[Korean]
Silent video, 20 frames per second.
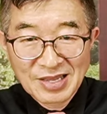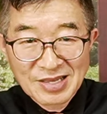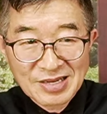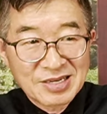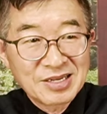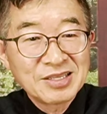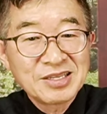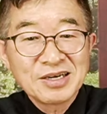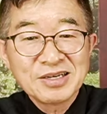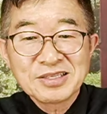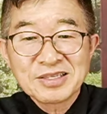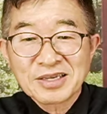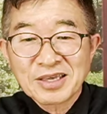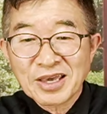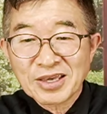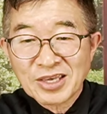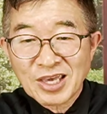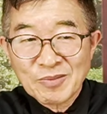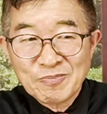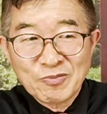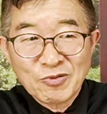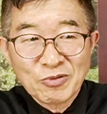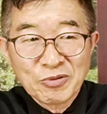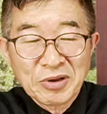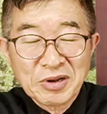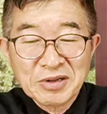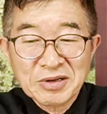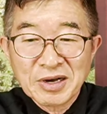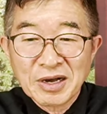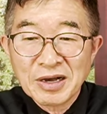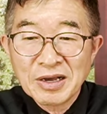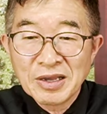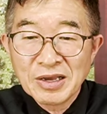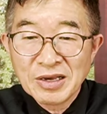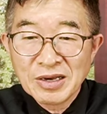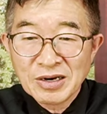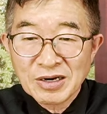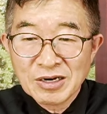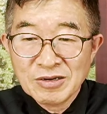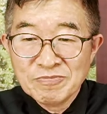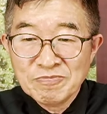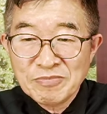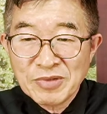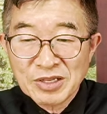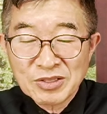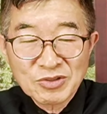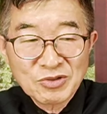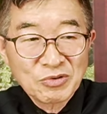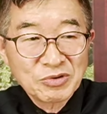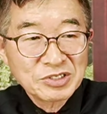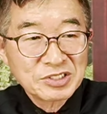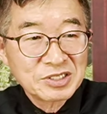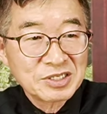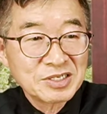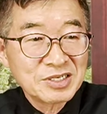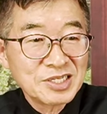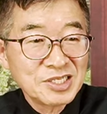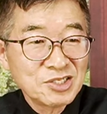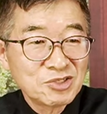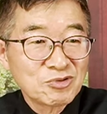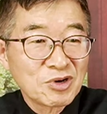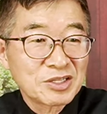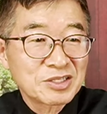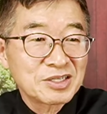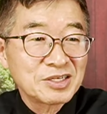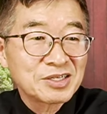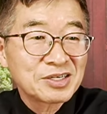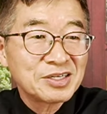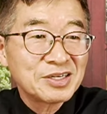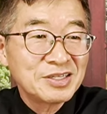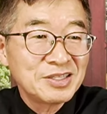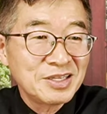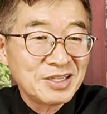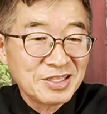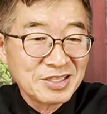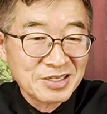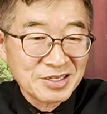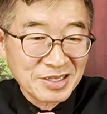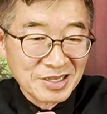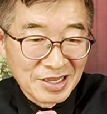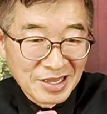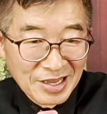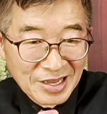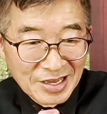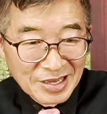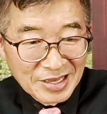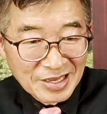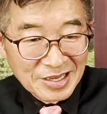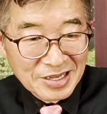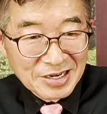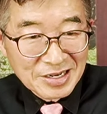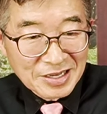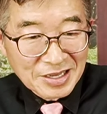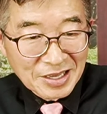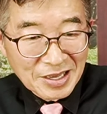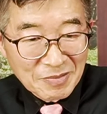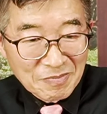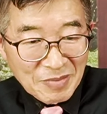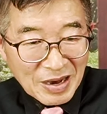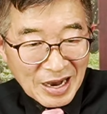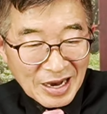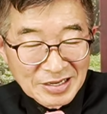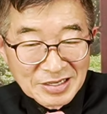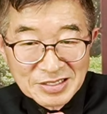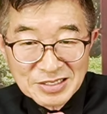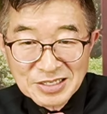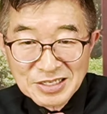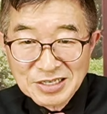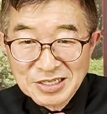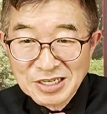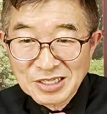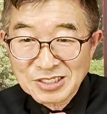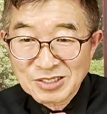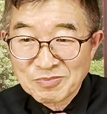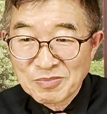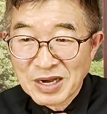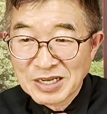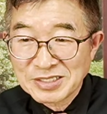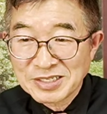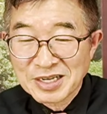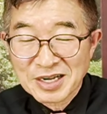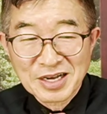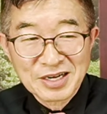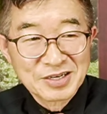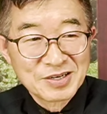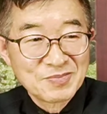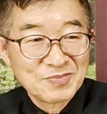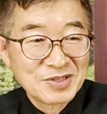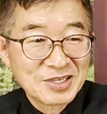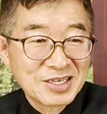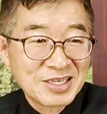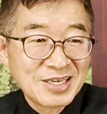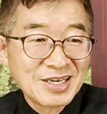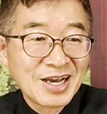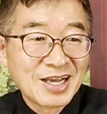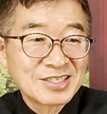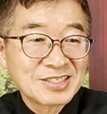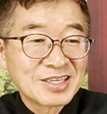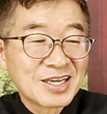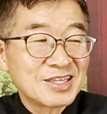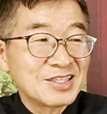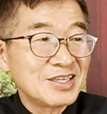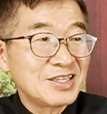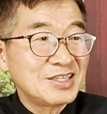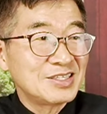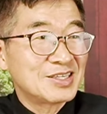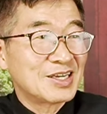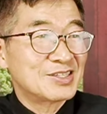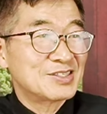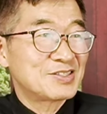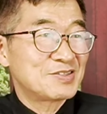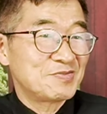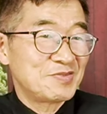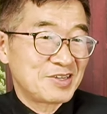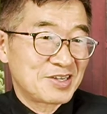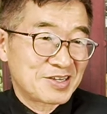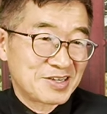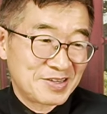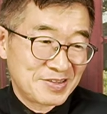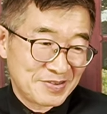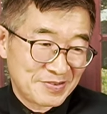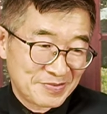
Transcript: 그런데 어떻게 개표 결과 읍면동 선거인 수와 더 큰 일들이 이렇게 많은 지역에서 발생한 겁니다. 기가 찬 일이지 않습니까